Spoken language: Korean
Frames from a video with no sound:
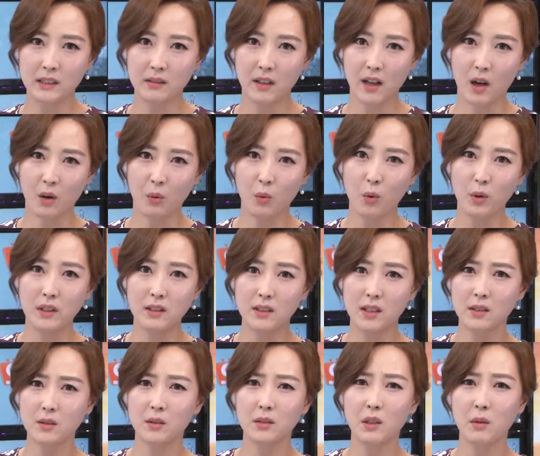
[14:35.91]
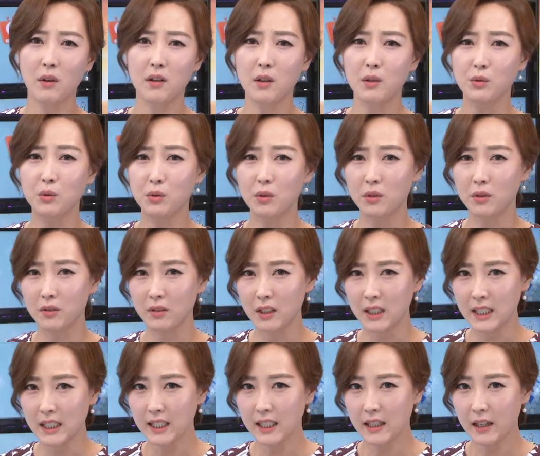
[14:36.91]
지금 갖고 이차 전지 관련주들은
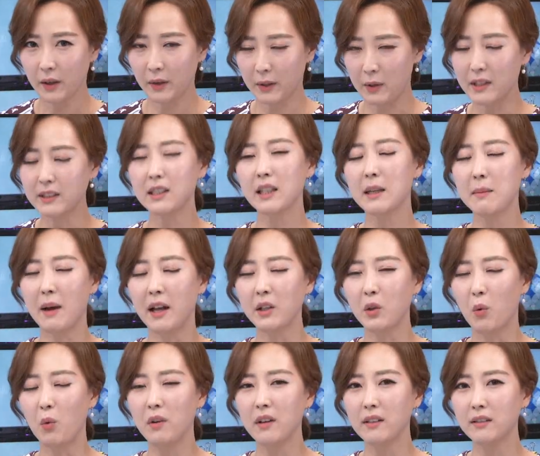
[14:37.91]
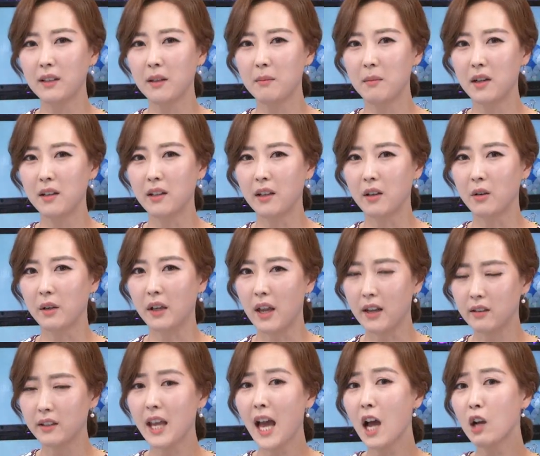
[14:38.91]
굉장히 많이 올랐단 말이에요.
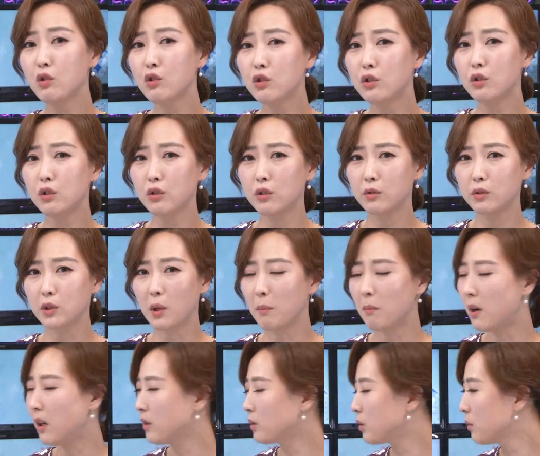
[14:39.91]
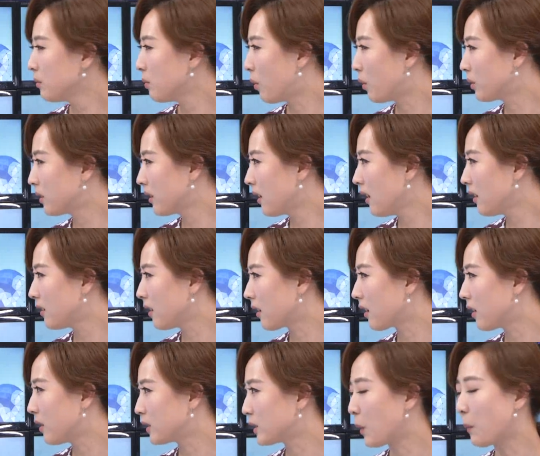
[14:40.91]
향후 전망은 좀 어떻게 해야
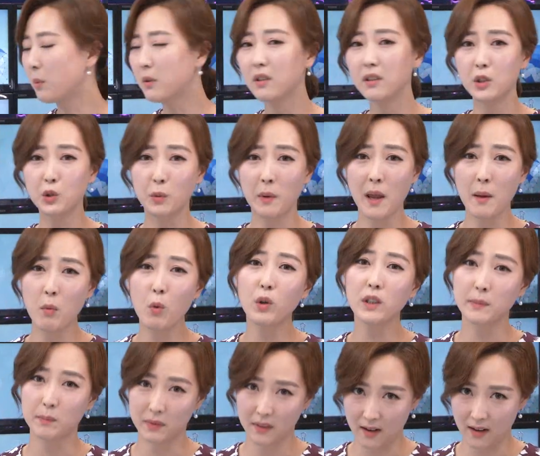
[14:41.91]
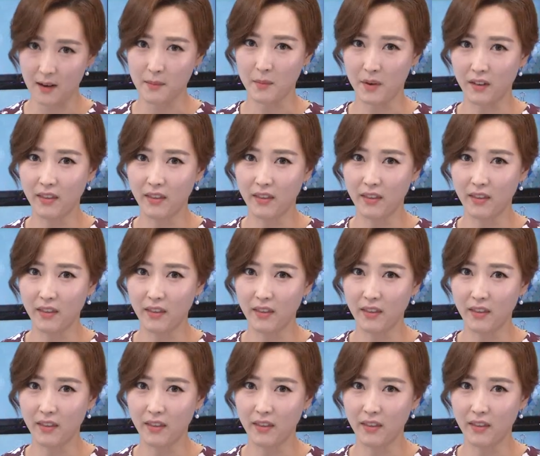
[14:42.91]
될까요? 접근을 자, 좀 우선은, 해보고 싶다라면.